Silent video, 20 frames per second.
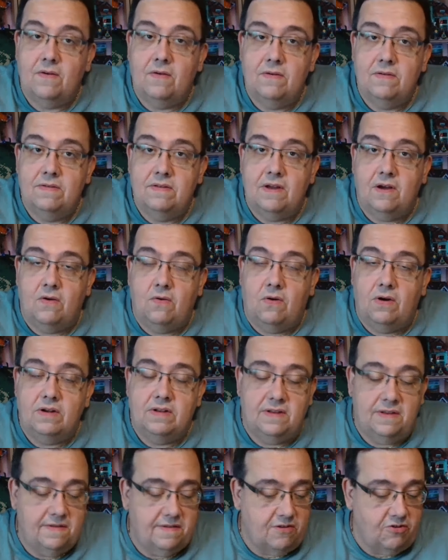der
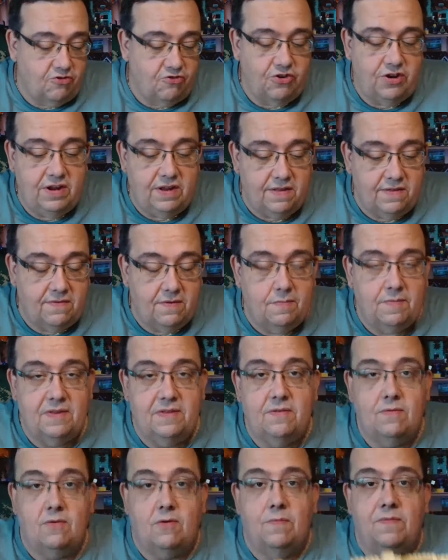Ort des Geschehens, wenn man
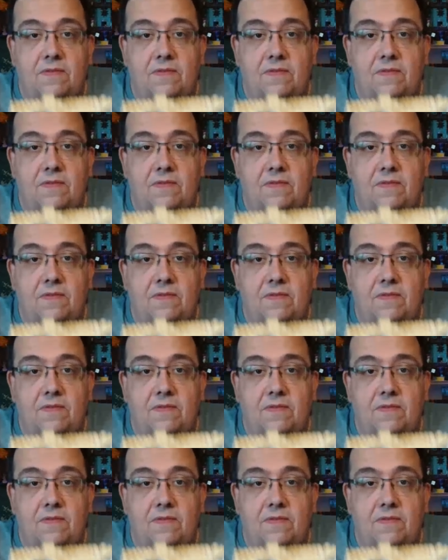so rum